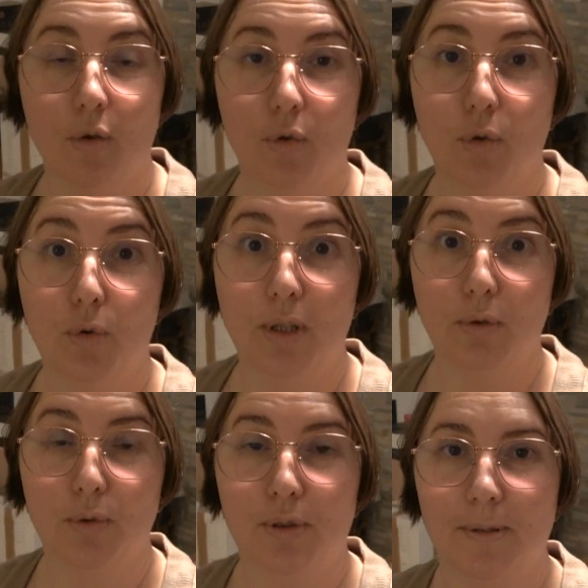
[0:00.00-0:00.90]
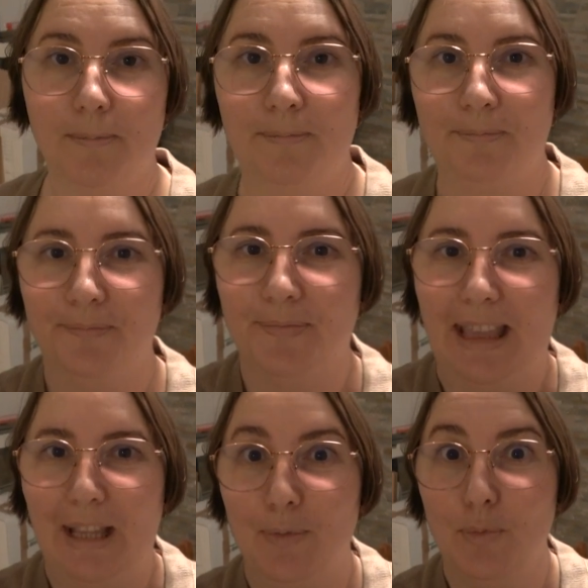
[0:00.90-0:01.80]
Coucou à tous,
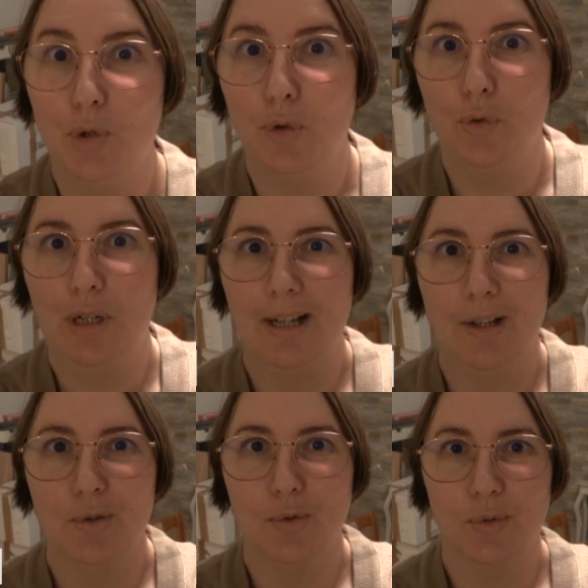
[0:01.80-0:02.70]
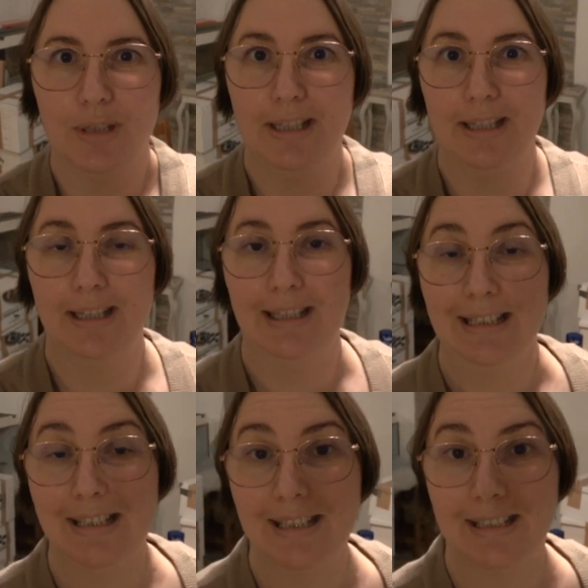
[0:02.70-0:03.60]
me revoilà, on est
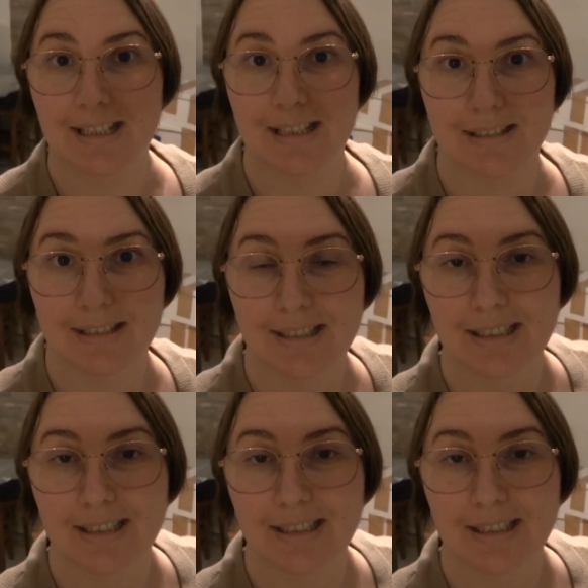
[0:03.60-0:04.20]
lundi 16,